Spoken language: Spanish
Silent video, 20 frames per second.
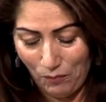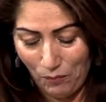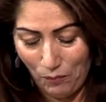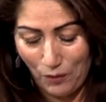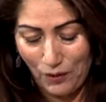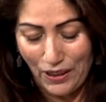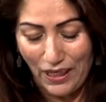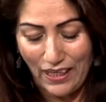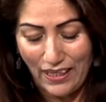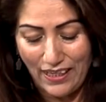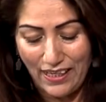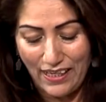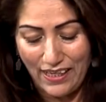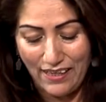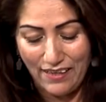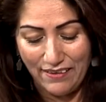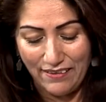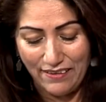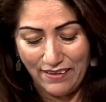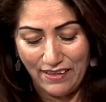Voy a
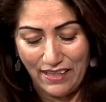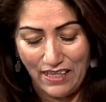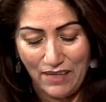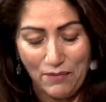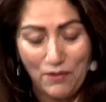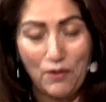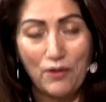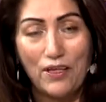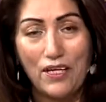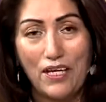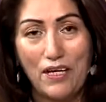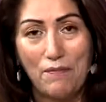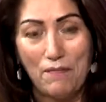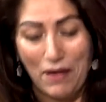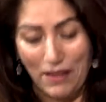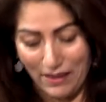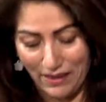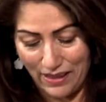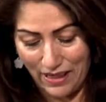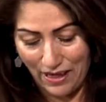leerles en el libro de
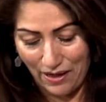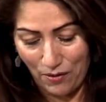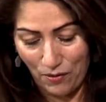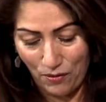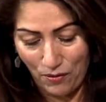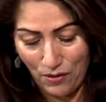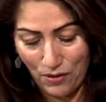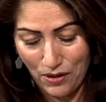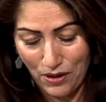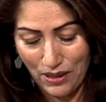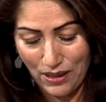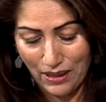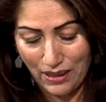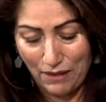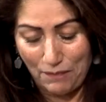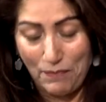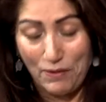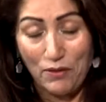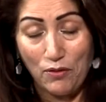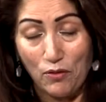Mateo,
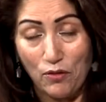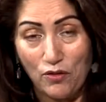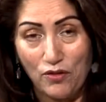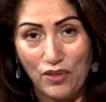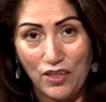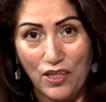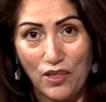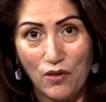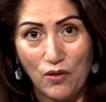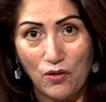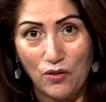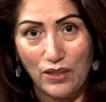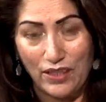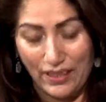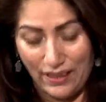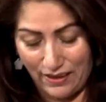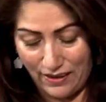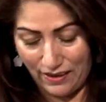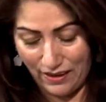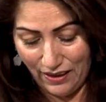capítulo 5
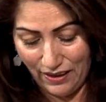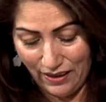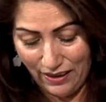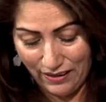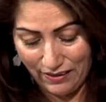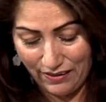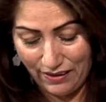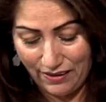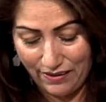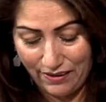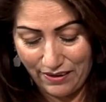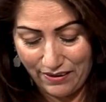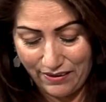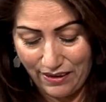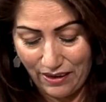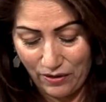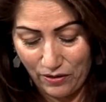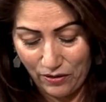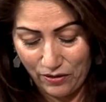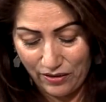del,
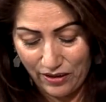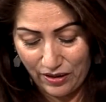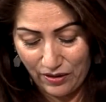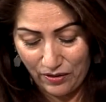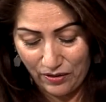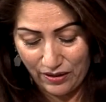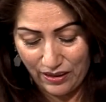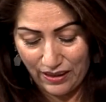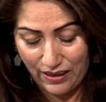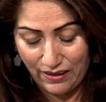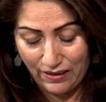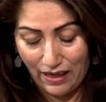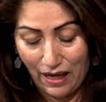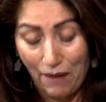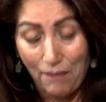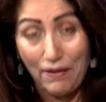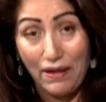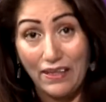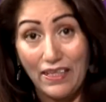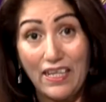3 a 12, donde
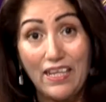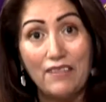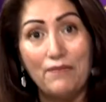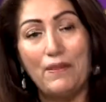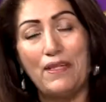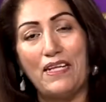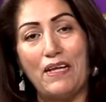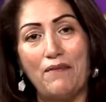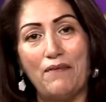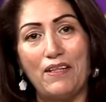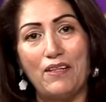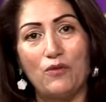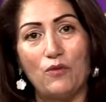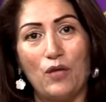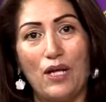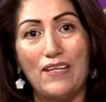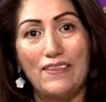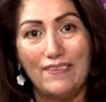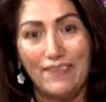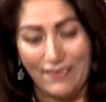habla de las
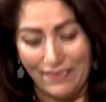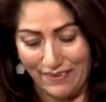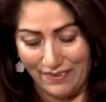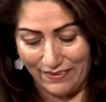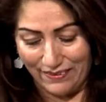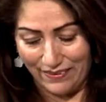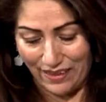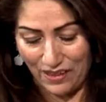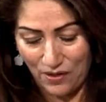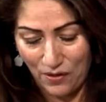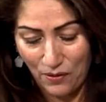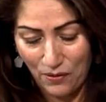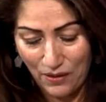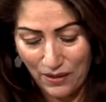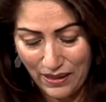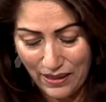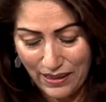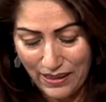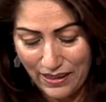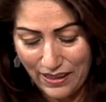bienaventuranzas del Señor
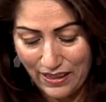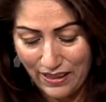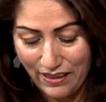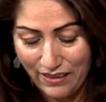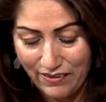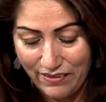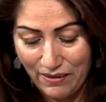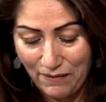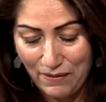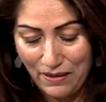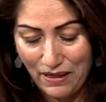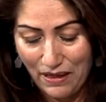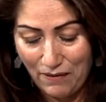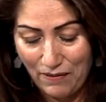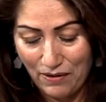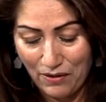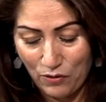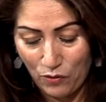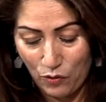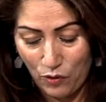y dice,
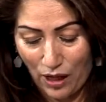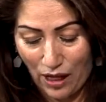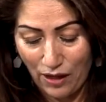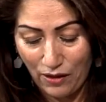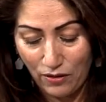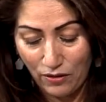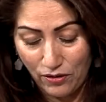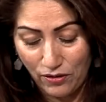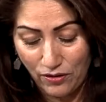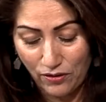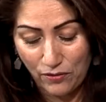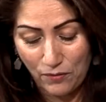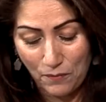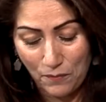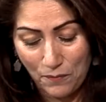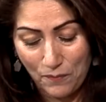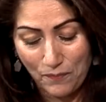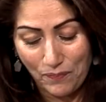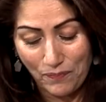bienaventurados,